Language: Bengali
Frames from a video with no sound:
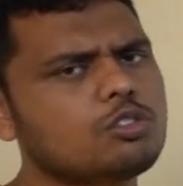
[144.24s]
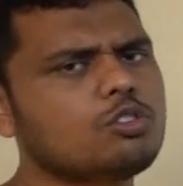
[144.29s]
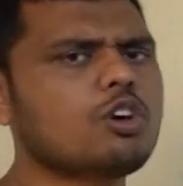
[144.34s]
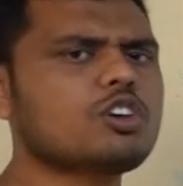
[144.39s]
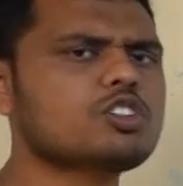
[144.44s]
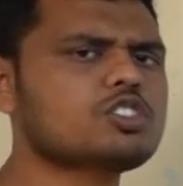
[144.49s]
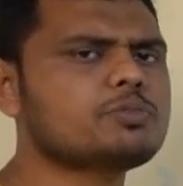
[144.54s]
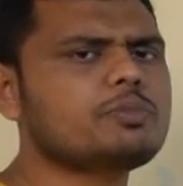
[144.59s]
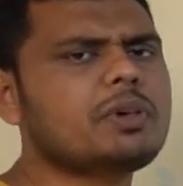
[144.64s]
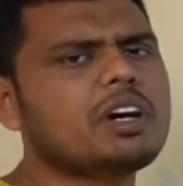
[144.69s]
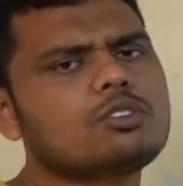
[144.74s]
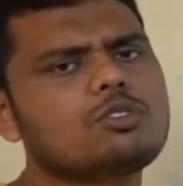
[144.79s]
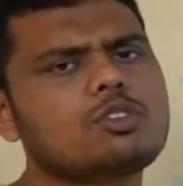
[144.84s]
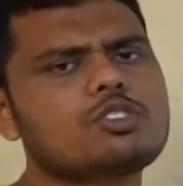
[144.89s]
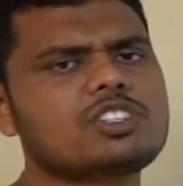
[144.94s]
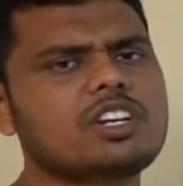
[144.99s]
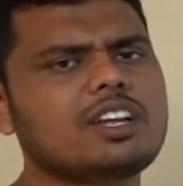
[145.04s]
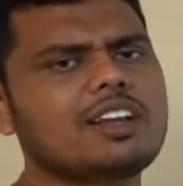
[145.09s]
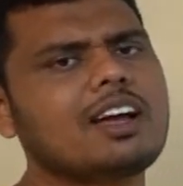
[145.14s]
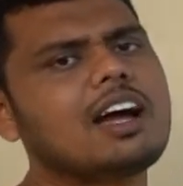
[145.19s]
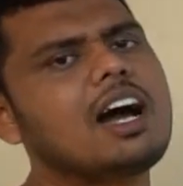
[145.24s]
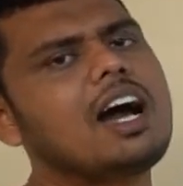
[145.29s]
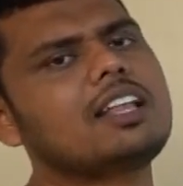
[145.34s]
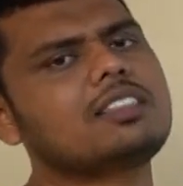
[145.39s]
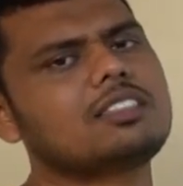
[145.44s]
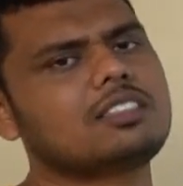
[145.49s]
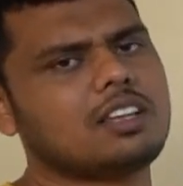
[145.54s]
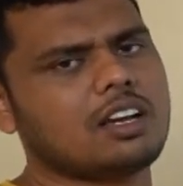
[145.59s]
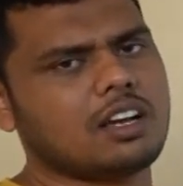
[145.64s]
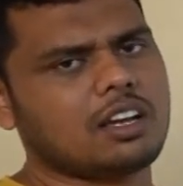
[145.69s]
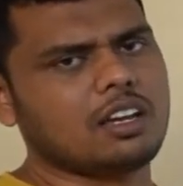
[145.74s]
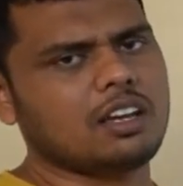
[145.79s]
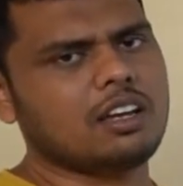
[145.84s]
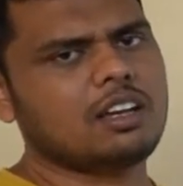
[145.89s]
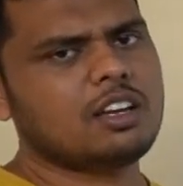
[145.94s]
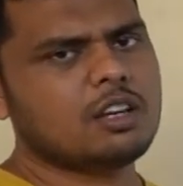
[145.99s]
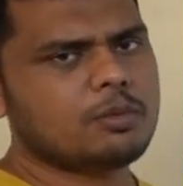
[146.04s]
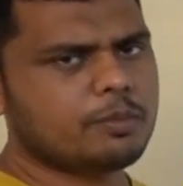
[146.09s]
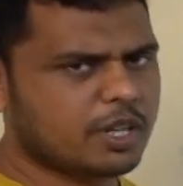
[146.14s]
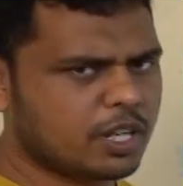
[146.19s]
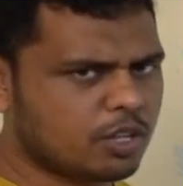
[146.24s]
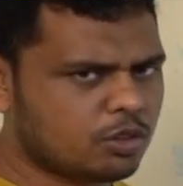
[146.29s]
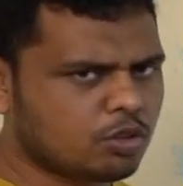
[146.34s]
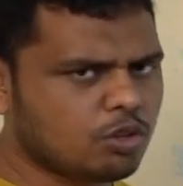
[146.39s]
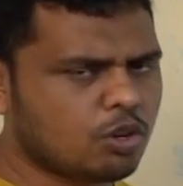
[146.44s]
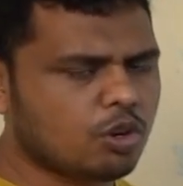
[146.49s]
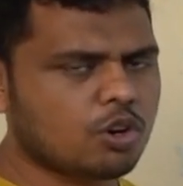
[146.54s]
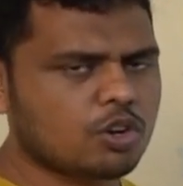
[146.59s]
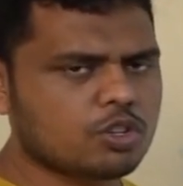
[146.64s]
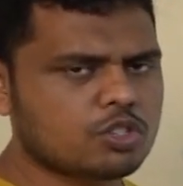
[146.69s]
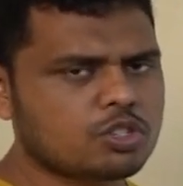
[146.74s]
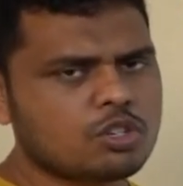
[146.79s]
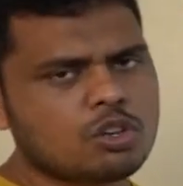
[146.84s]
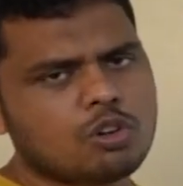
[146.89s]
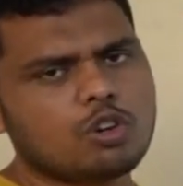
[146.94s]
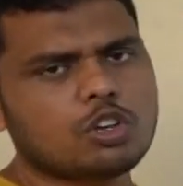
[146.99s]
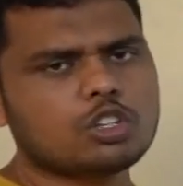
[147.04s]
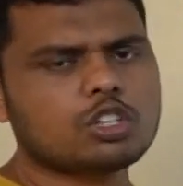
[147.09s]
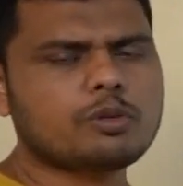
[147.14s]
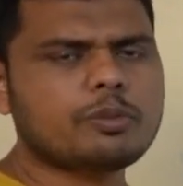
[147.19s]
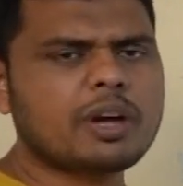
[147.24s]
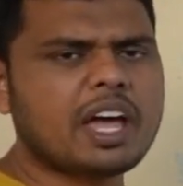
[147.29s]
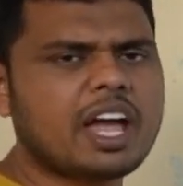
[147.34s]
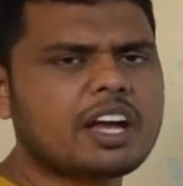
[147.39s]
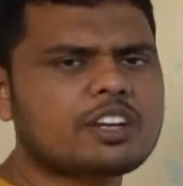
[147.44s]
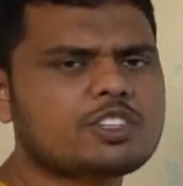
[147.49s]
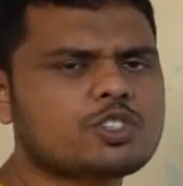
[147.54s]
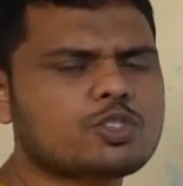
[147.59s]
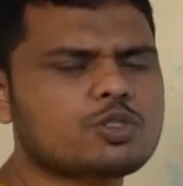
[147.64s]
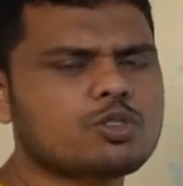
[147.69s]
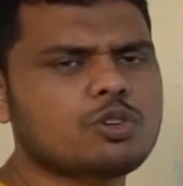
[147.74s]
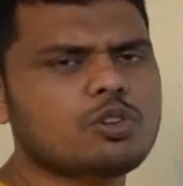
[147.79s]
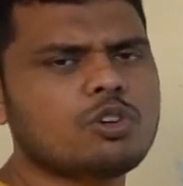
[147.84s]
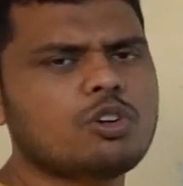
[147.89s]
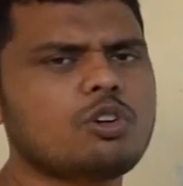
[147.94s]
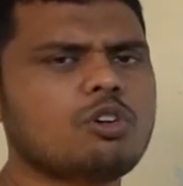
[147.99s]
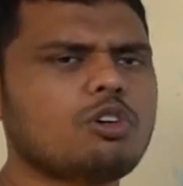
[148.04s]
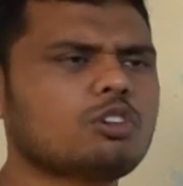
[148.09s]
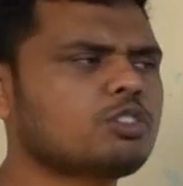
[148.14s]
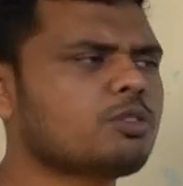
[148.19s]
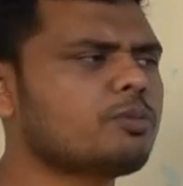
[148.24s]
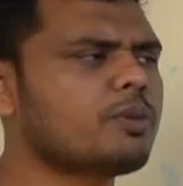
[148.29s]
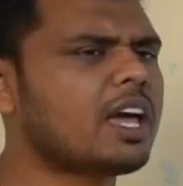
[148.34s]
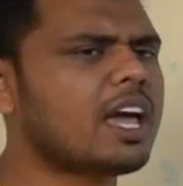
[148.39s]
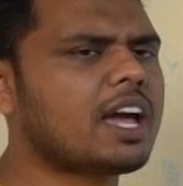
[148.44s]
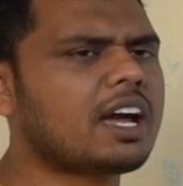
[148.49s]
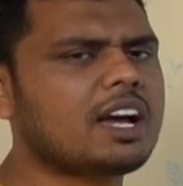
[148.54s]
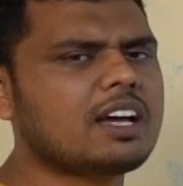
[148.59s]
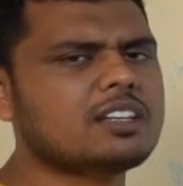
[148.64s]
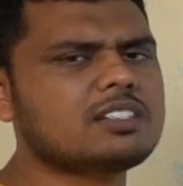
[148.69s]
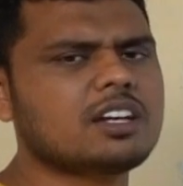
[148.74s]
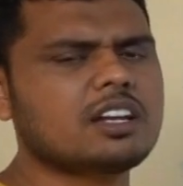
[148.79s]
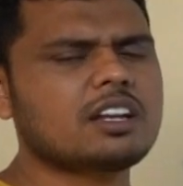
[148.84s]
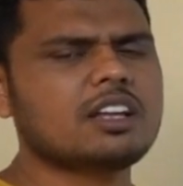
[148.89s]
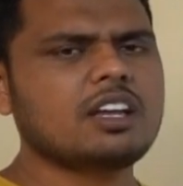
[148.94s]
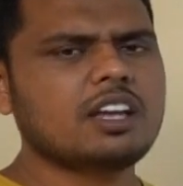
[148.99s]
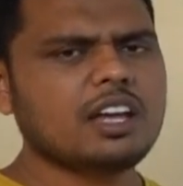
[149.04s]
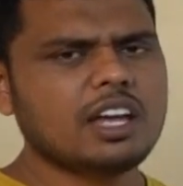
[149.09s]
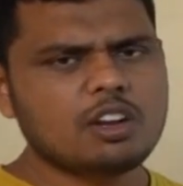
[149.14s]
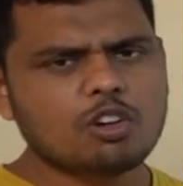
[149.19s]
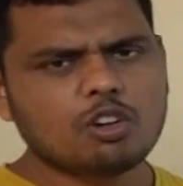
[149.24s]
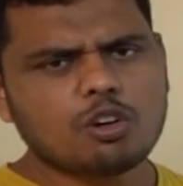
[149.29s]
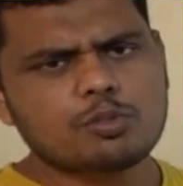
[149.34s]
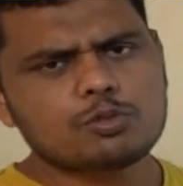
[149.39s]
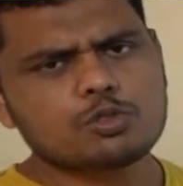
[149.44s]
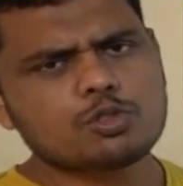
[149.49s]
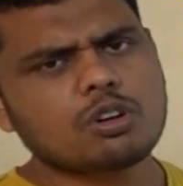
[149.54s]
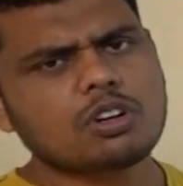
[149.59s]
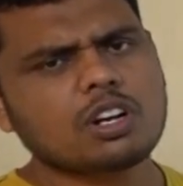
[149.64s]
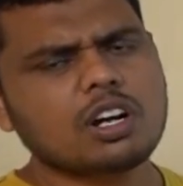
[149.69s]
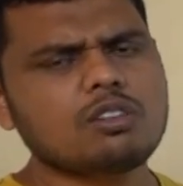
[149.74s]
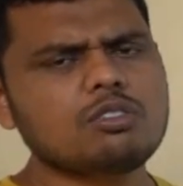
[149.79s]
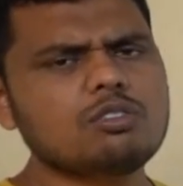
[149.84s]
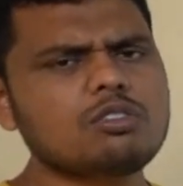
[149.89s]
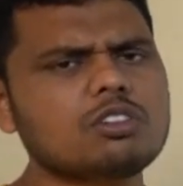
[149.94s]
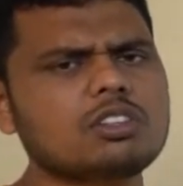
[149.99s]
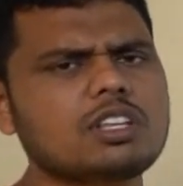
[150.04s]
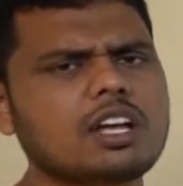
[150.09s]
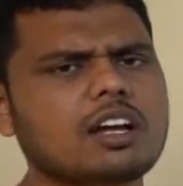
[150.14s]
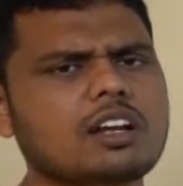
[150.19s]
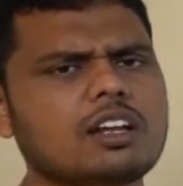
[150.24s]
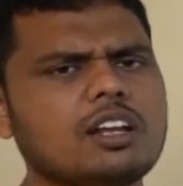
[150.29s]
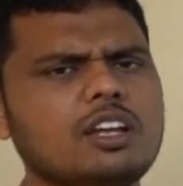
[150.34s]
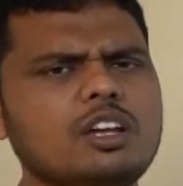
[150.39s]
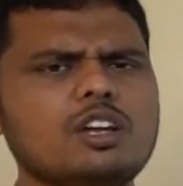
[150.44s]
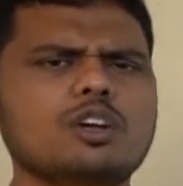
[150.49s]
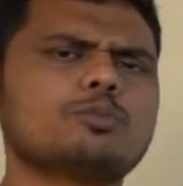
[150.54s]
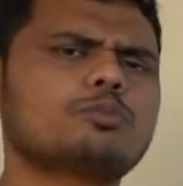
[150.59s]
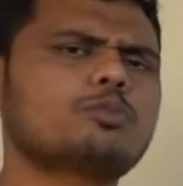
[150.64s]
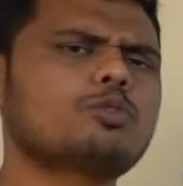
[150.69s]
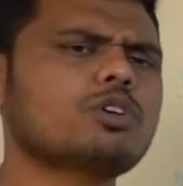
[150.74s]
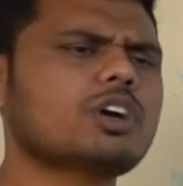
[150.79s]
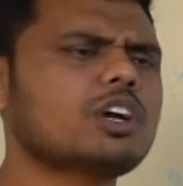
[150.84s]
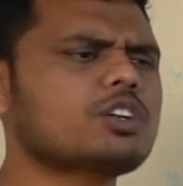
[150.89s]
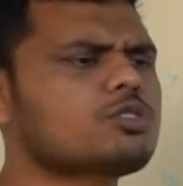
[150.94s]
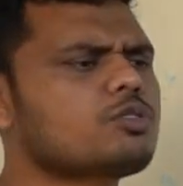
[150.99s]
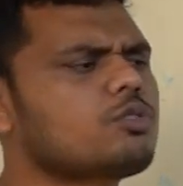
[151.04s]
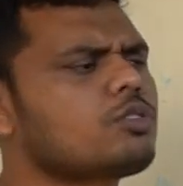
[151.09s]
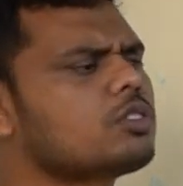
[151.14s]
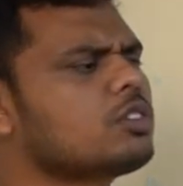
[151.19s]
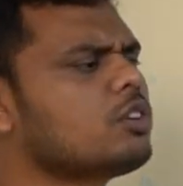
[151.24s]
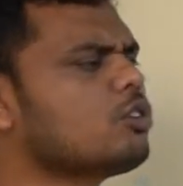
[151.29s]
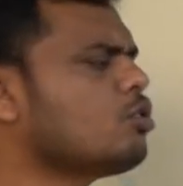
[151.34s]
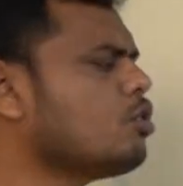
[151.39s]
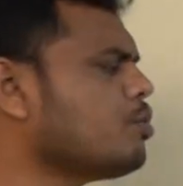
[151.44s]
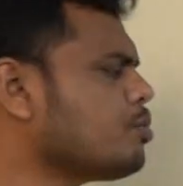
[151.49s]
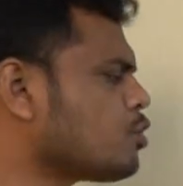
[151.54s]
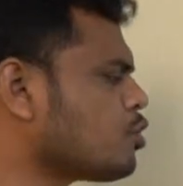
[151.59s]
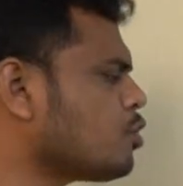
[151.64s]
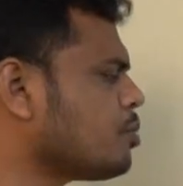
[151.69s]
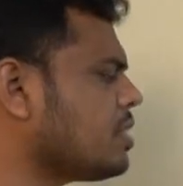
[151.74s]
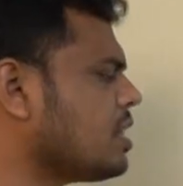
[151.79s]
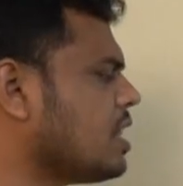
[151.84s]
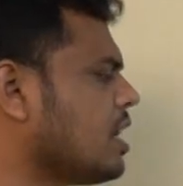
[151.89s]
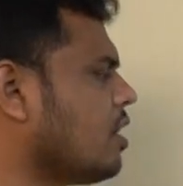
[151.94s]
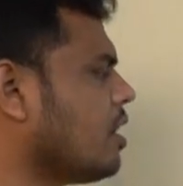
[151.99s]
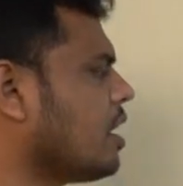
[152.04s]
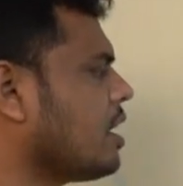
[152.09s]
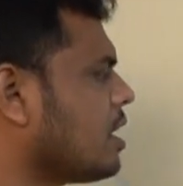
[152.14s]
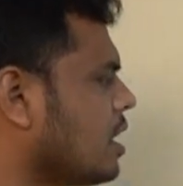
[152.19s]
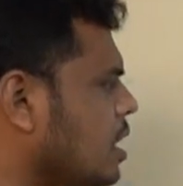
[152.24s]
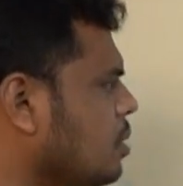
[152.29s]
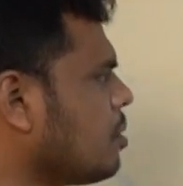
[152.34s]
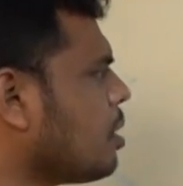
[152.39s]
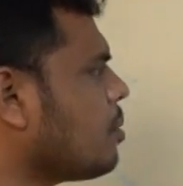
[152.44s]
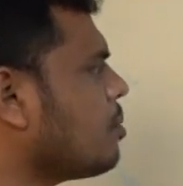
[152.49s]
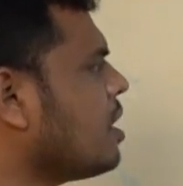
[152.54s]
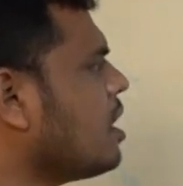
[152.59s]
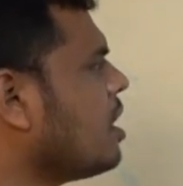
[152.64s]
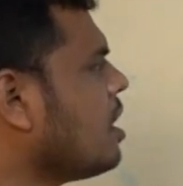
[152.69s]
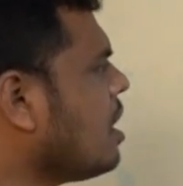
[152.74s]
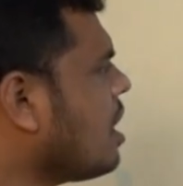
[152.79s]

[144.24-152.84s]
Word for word: দশ বা দশের ঘাত থাকে মানে দশ অথবা একশো অথবা এক হাজার এরকম সংখ্যাগুলো থাকলে প্রকাশ করতে খুব সুবিধা হয় কিভাবে